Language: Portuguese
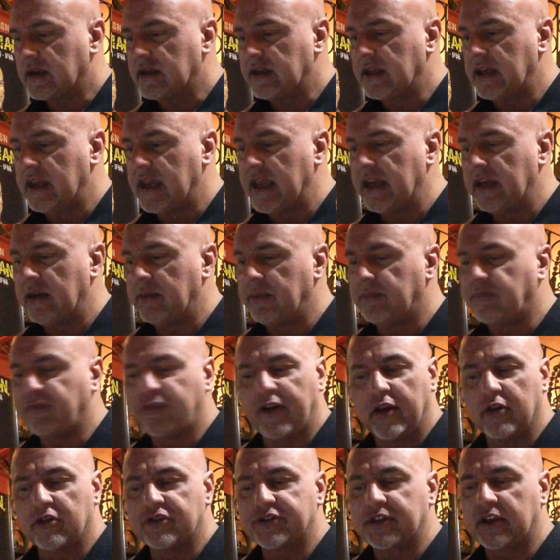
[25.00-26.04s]
e ele,
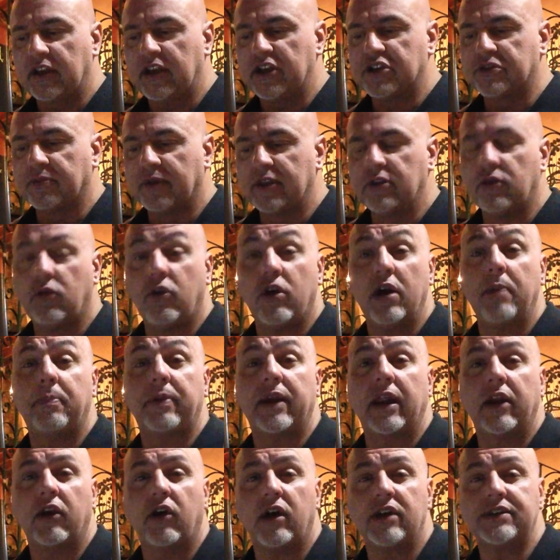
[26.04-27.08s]
gente, manda um oi
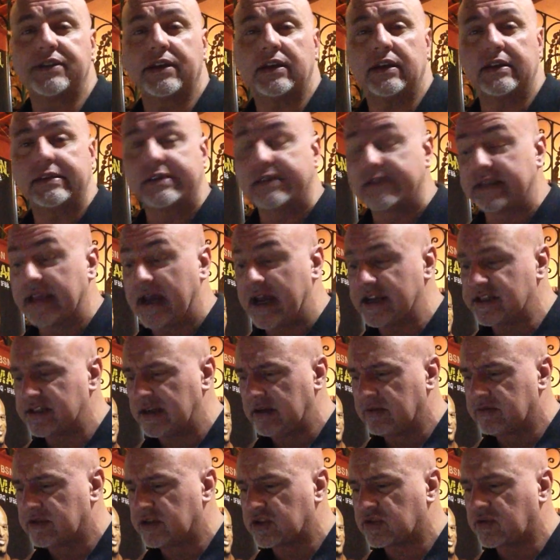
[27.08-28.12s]
para nós aqui na cidade,
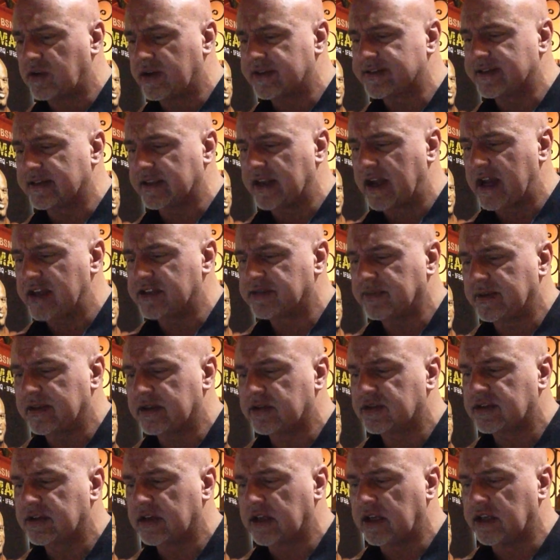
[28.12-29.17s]
ele não disse qual é a cidade, mas
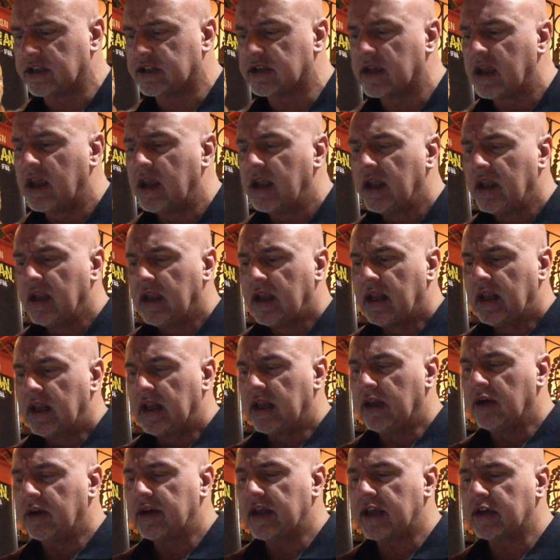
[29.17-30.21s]
é o seguinte...
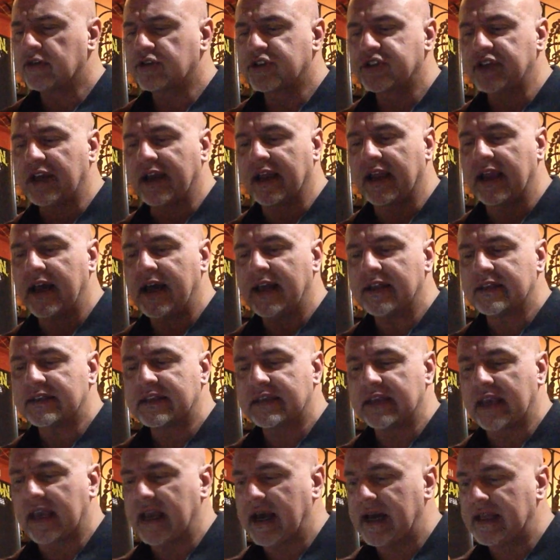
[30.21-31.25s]
Leonardo
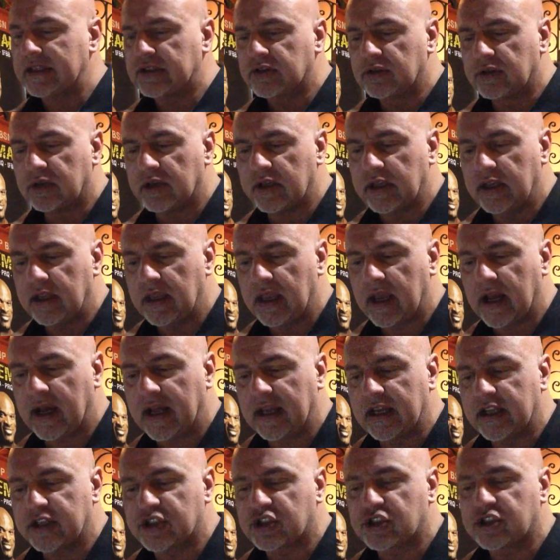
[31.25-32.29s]
Segato e
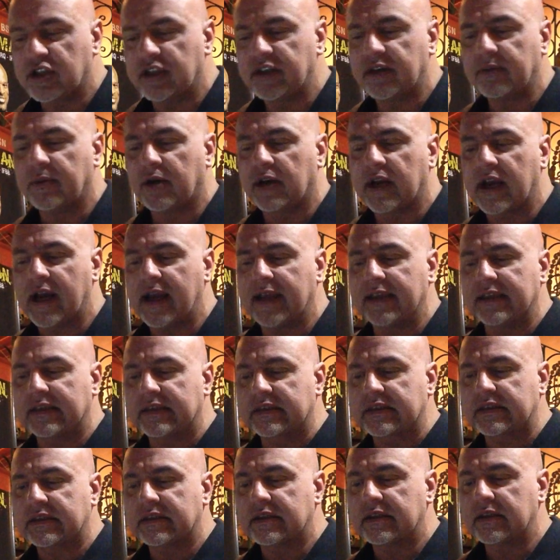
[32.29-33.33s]
Alexandre
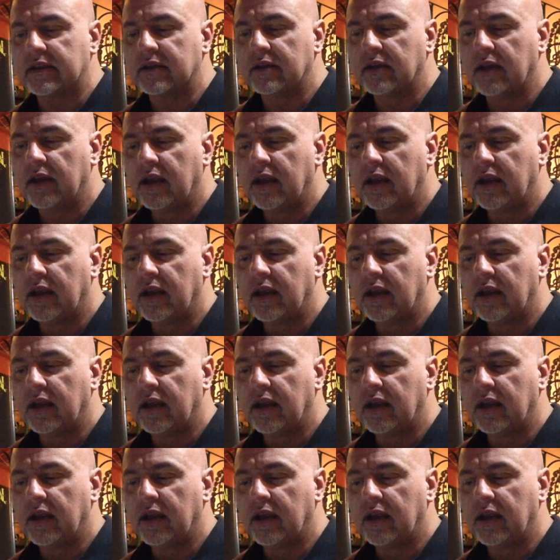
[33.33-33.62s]
Moraes.